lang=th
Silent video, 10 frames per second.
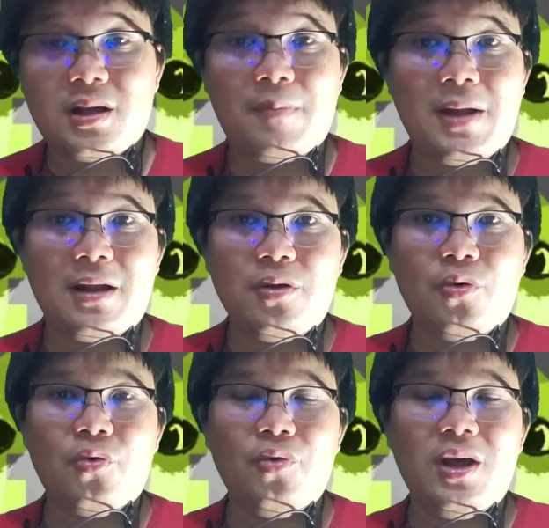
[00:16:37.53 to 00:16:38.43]
กำลัง
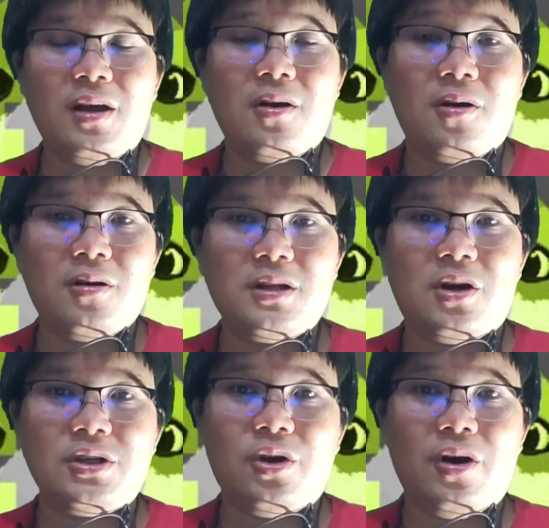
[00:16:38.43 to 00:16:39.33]
ดูเรื่องของ
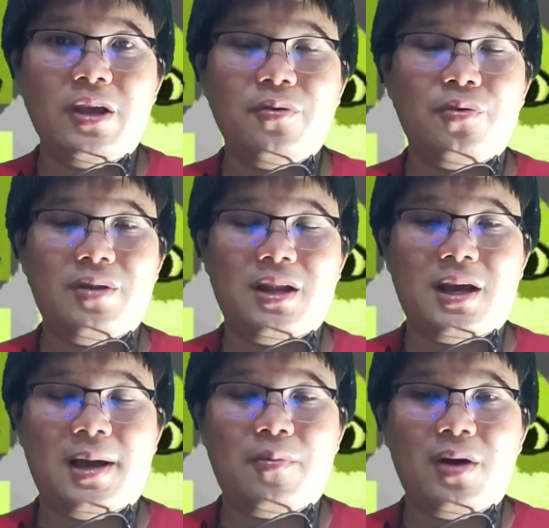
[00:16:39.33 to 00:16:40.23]
d o g e c o i n อยู่
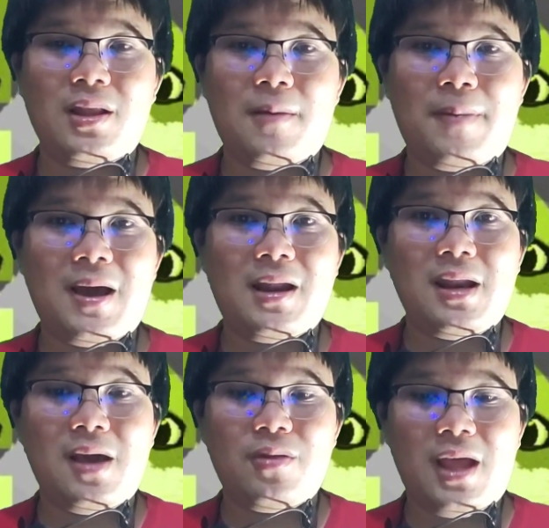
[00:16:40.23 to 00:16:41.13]
นะครับ ว่าจะผ่าน
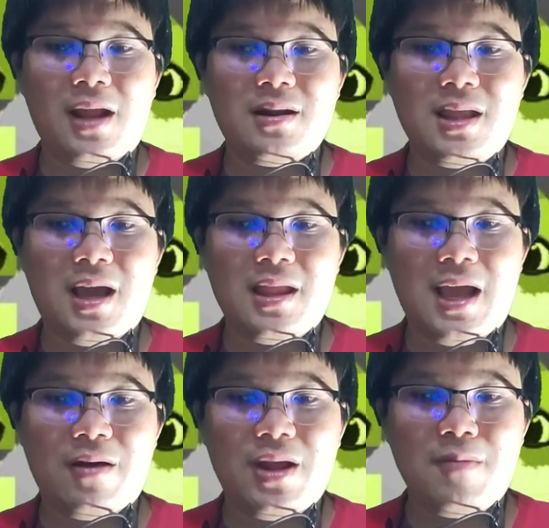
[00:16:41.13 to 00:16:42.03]
แนวต้านระยะ
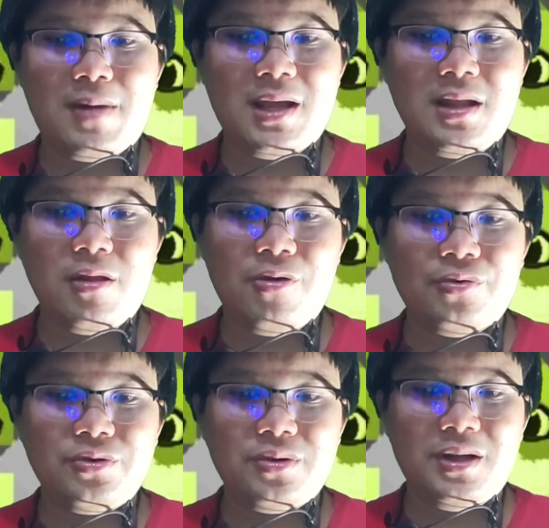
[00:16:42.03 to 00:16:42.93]
ยาวได้ไหมที่
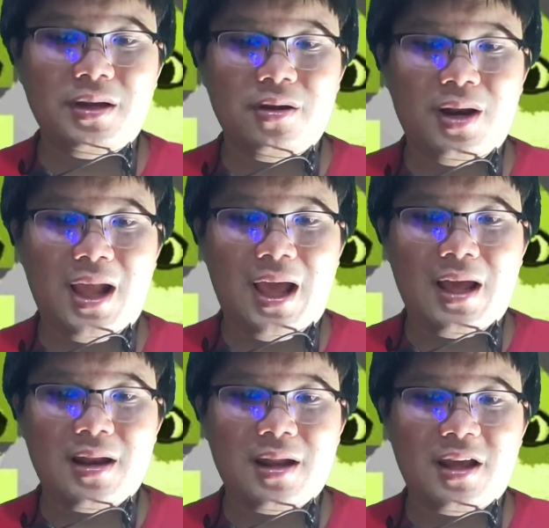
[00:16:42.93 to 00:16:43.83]
0.1 ดอลลา
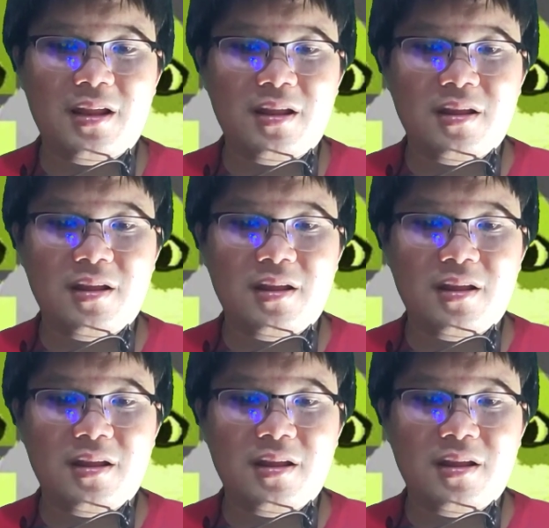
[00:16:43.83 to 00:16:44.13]
ร์นะ